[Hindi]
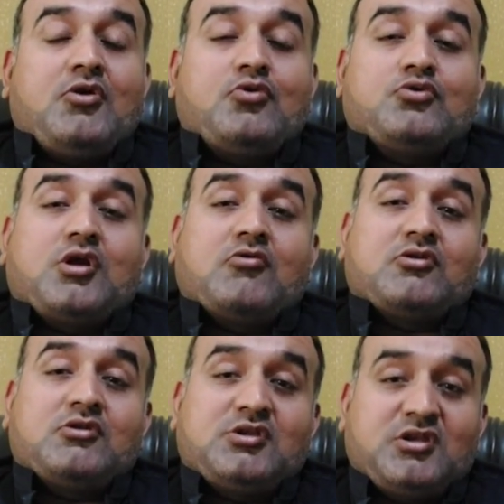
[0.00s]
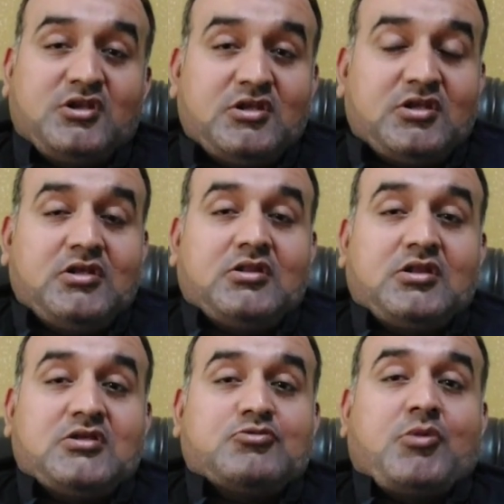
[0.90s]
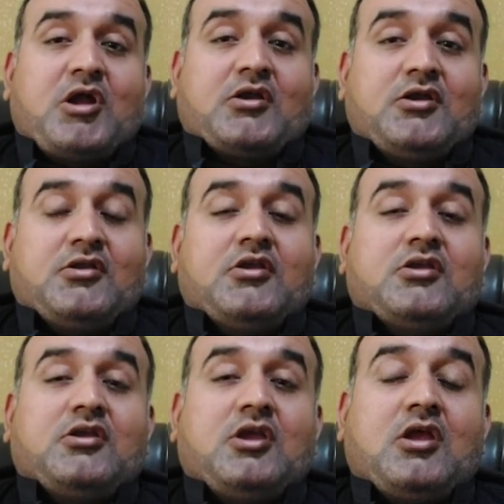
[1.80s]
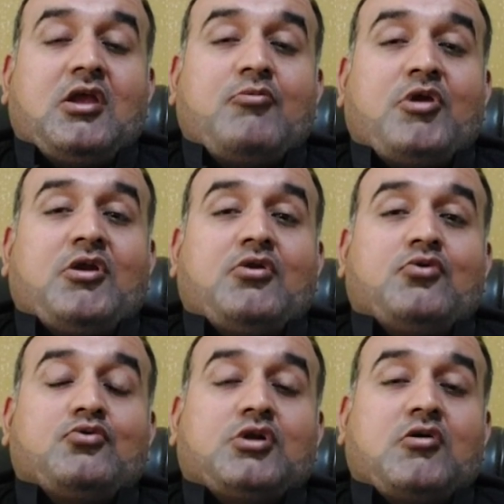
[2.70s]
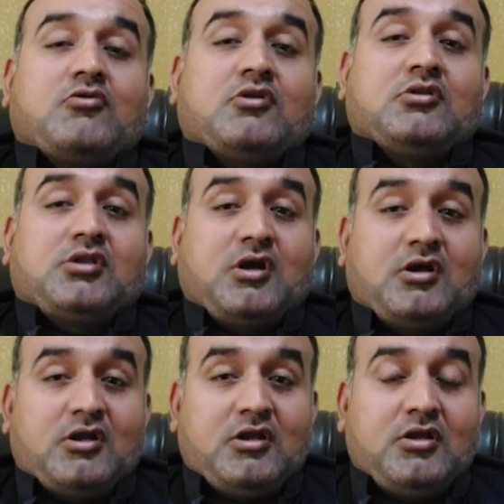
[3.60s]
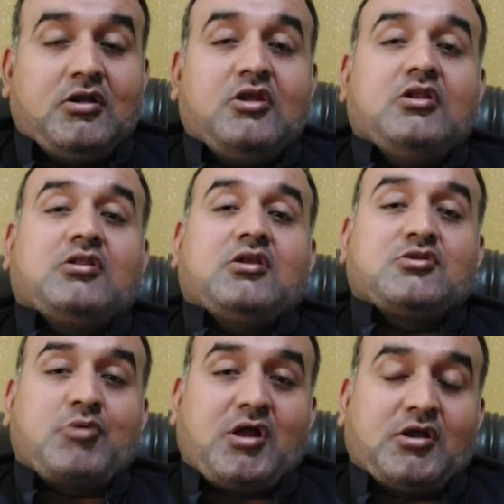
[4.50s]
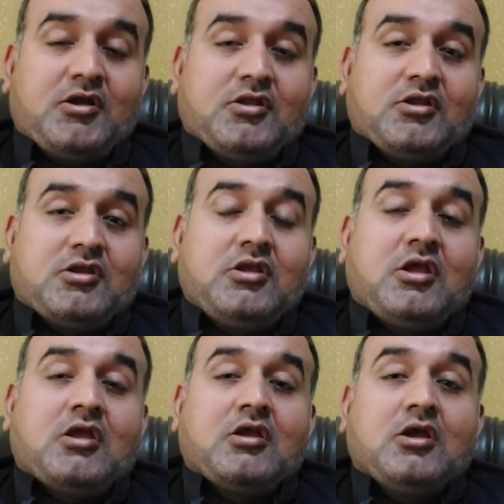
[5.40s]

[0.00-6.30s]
2003 की तेज़ मार्केट देखी है मैंने 2013 की तेज़ मार्केट देखी है